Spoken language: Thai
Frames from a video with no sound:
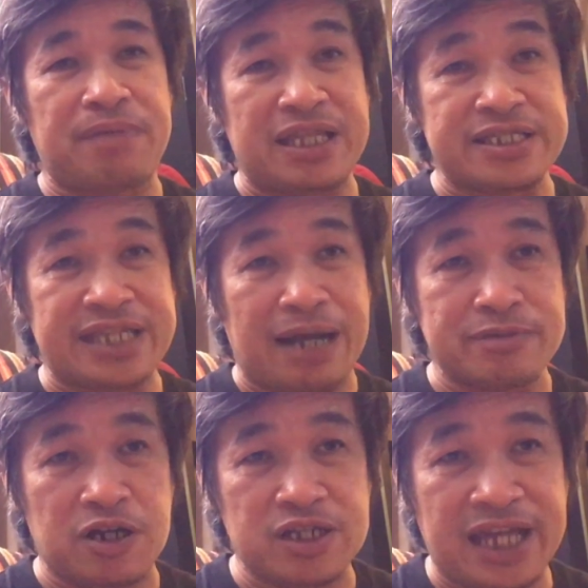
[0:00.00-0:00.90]

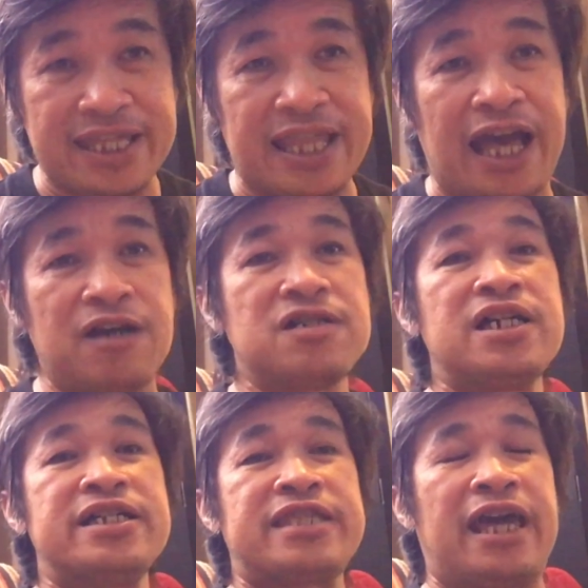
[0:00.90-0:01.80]
4,300 ท่านแล้ว
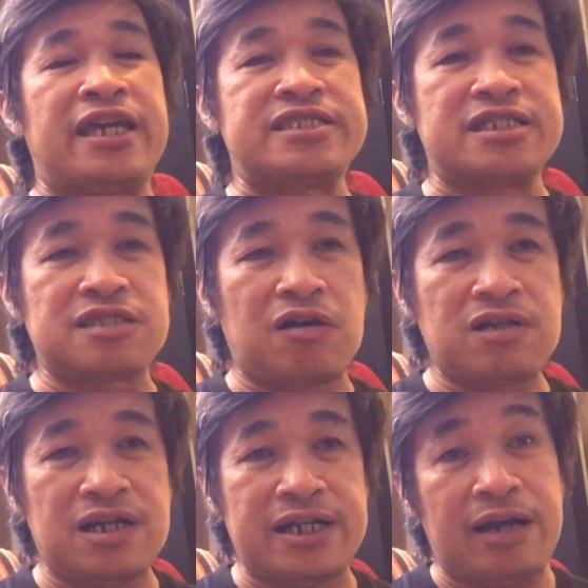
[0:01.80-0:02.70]
ใน TikTok
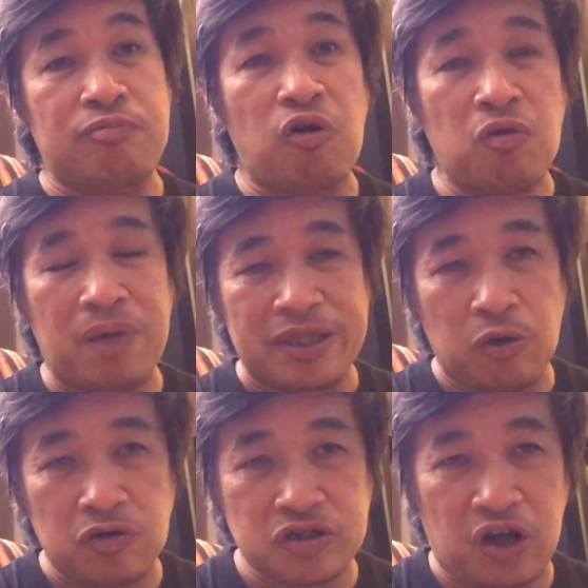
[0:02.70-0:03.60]
ก็เกือบ
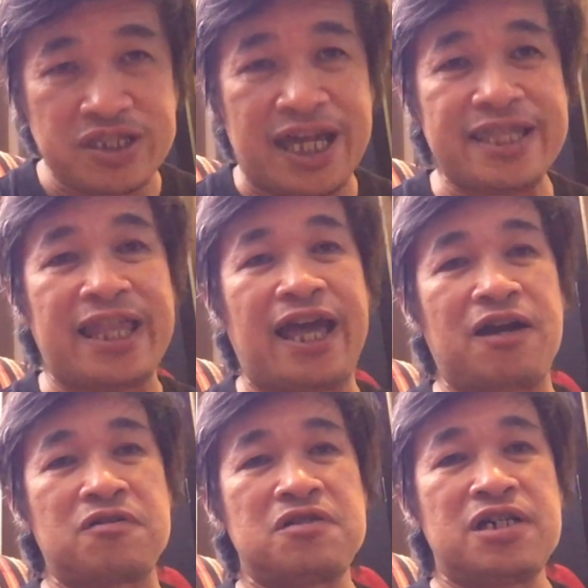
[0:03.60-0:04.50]
6,600 ท่านแล้
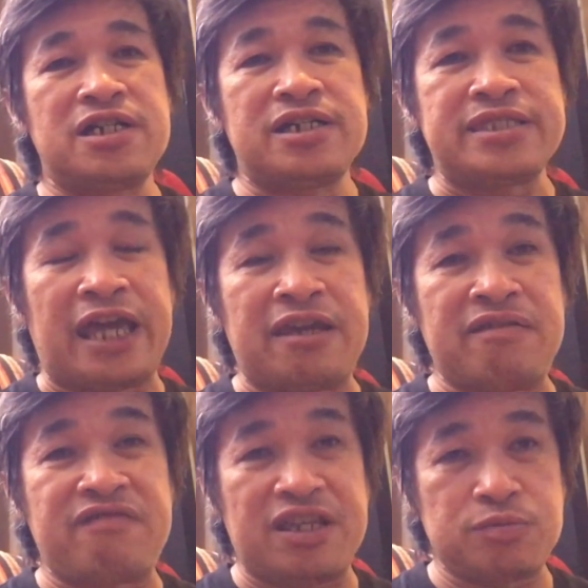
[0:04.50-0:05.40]
วใน
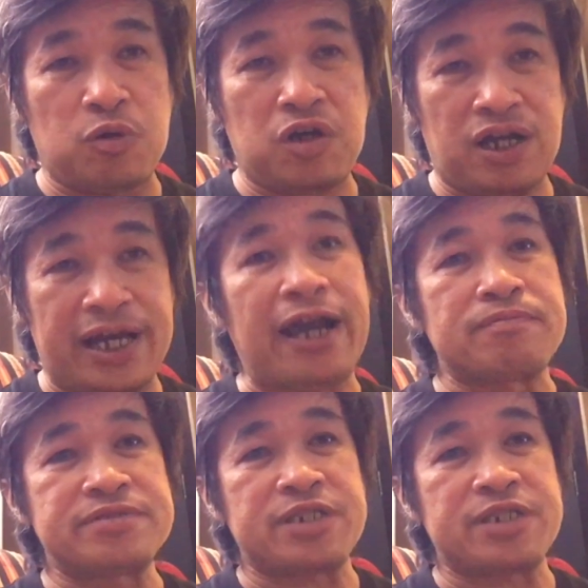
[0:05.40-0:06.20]
Facebook ก็เกือบ